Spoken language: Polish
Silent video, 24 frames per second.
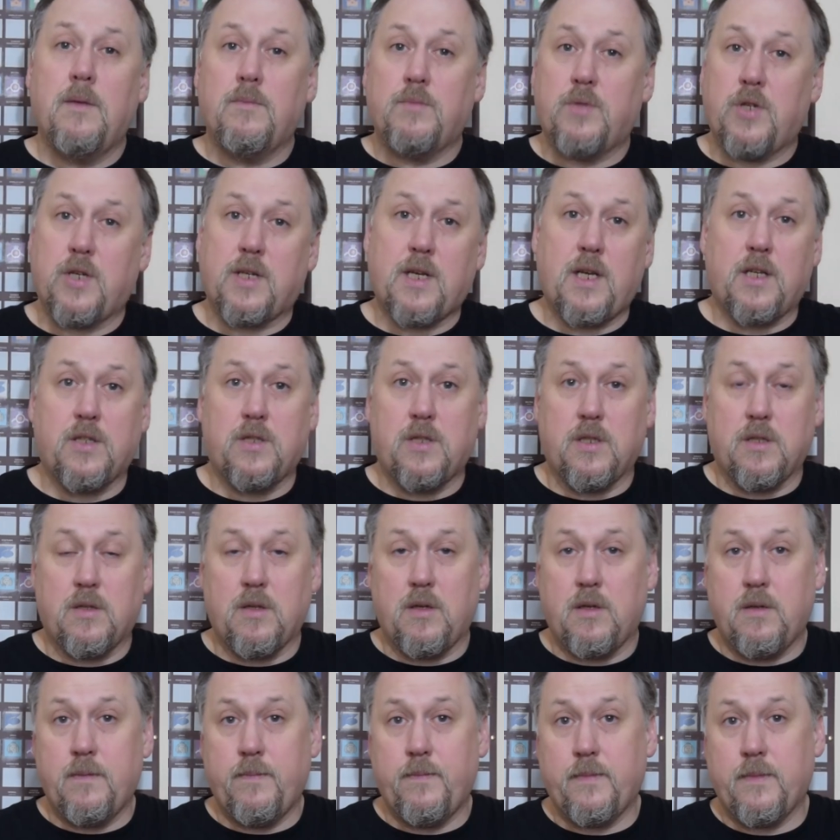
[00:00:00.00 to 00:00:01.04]
Przekażcie
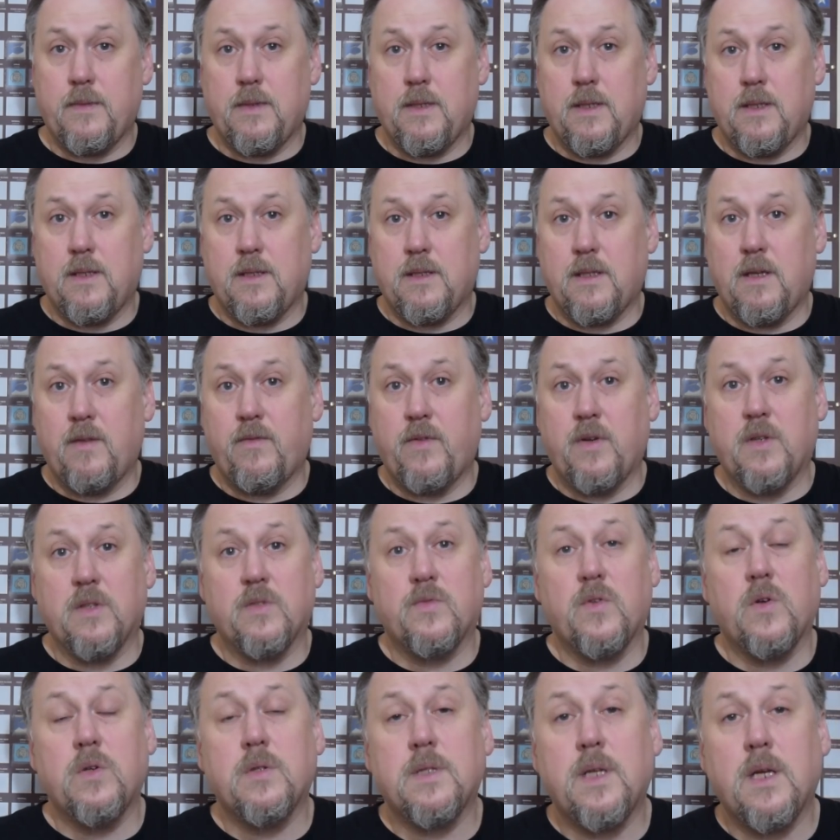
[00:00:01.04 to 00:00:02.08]
to, mm, ten film
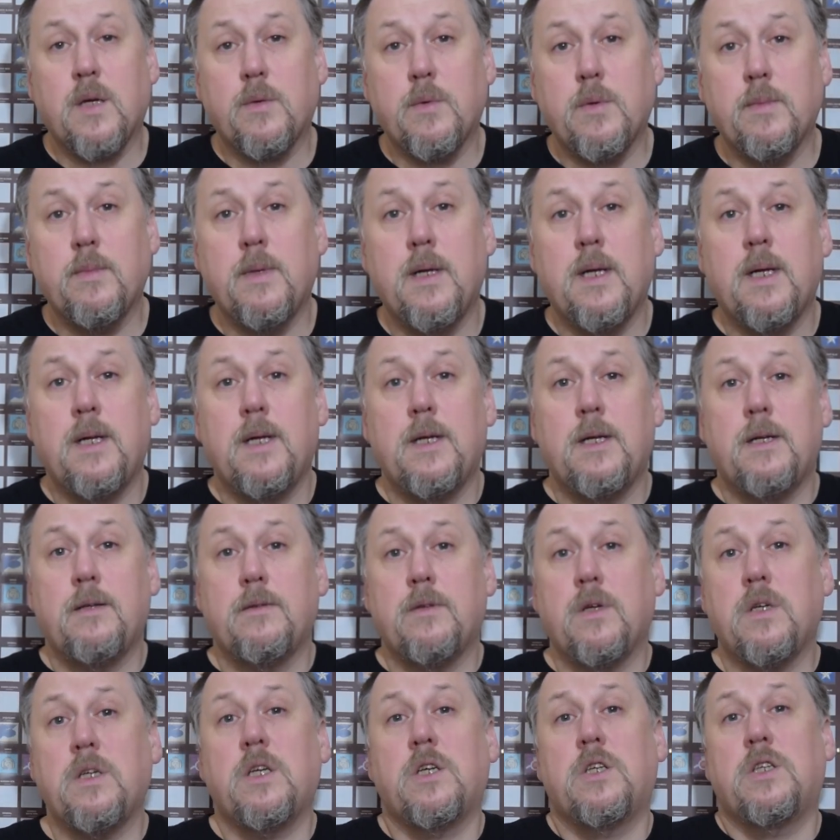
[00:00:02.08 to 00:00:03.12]
swoim znajomym,
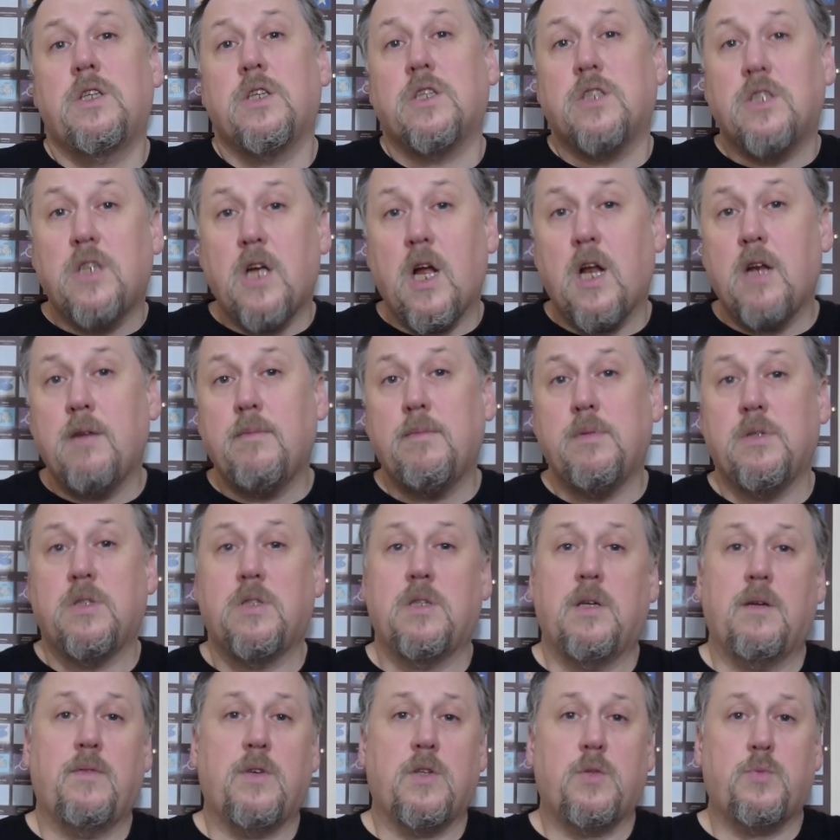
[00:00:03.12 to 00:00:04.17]
no i jeśli
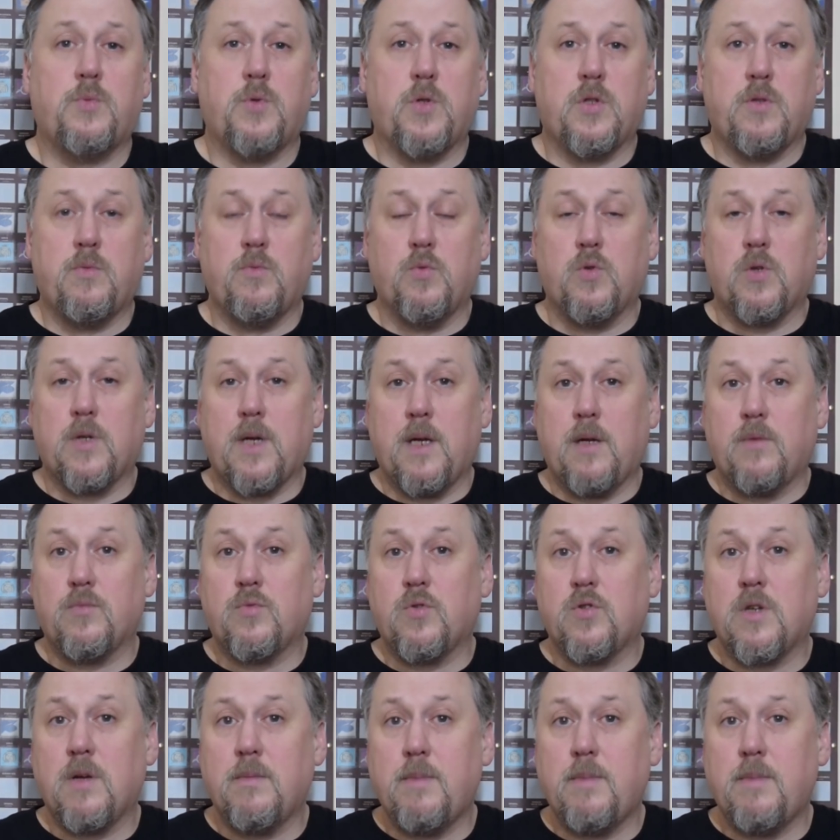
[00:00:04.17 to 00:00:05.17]
chcielibyście wesprzeć mój kanał troszkę